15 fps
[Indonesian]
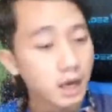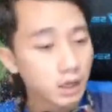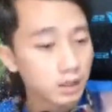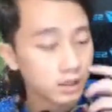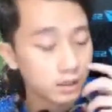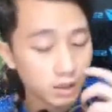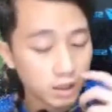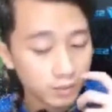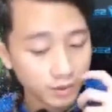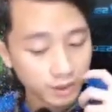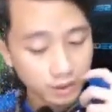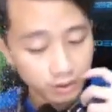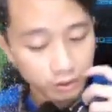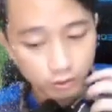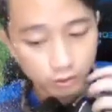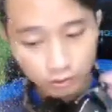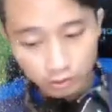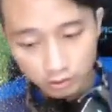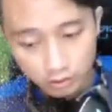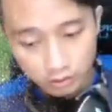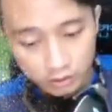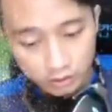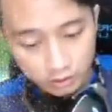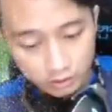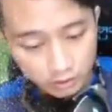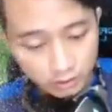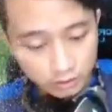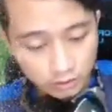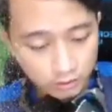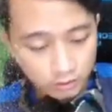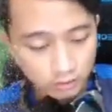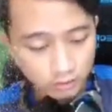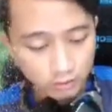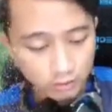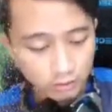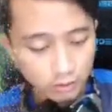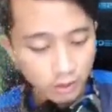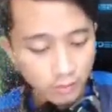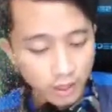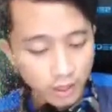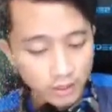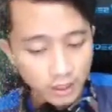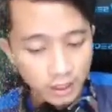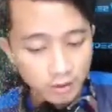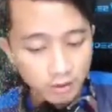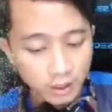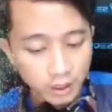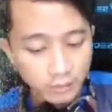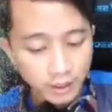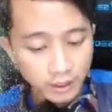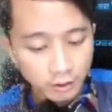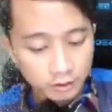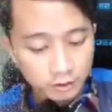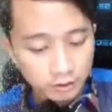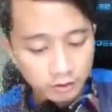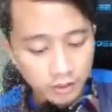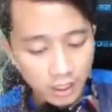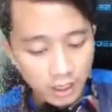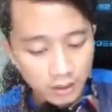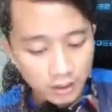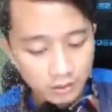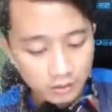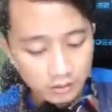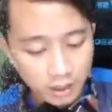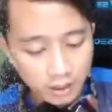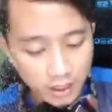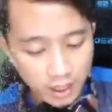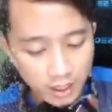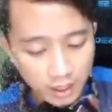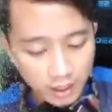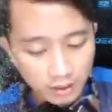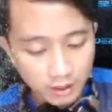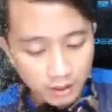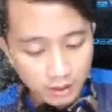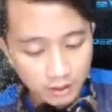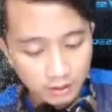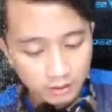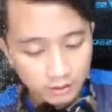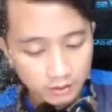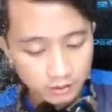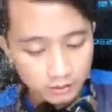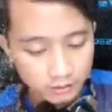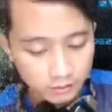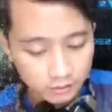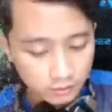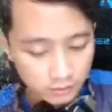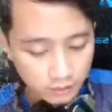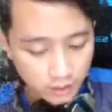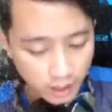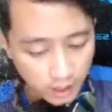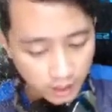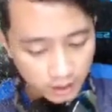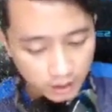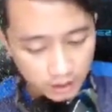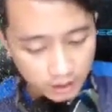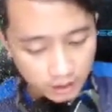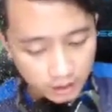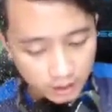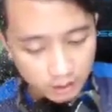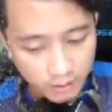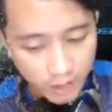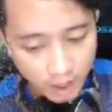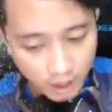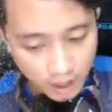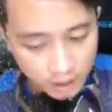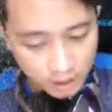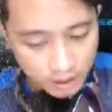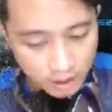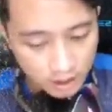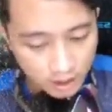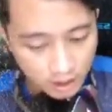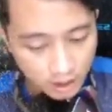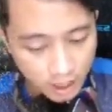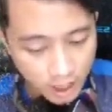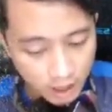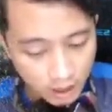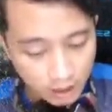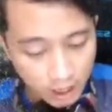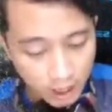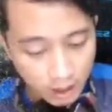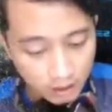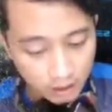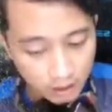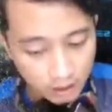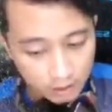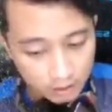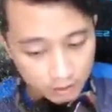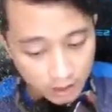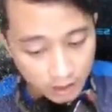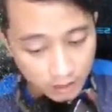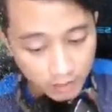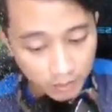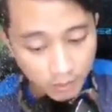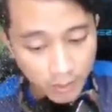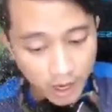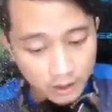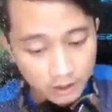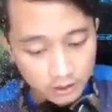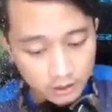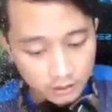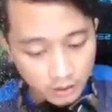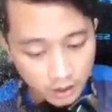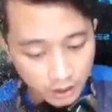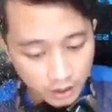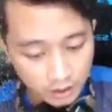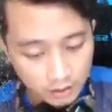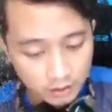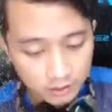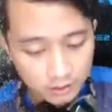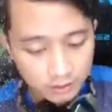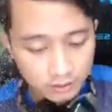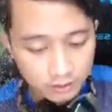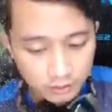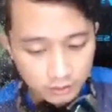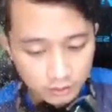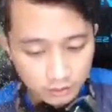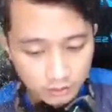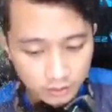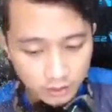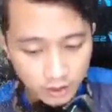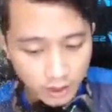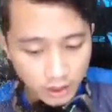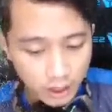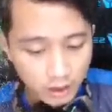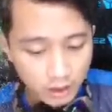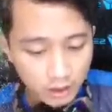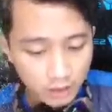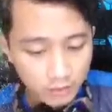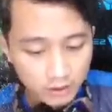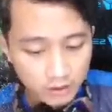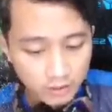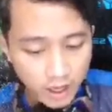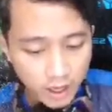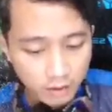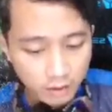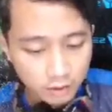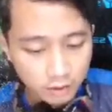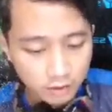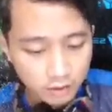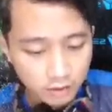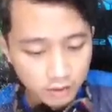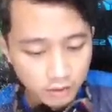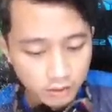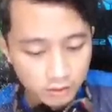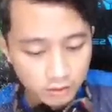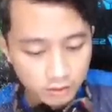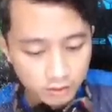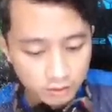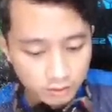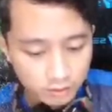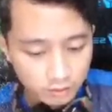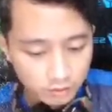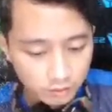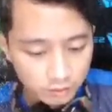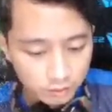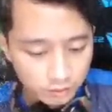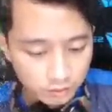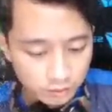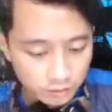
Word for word: kayak begitu kebanyakan orang main god tuh salahnya tuh nggak diarahin salahnya di situ makanya jadi nggak nggak jadi beban gitu kan diarahin pasti bagus kok itu oke okay.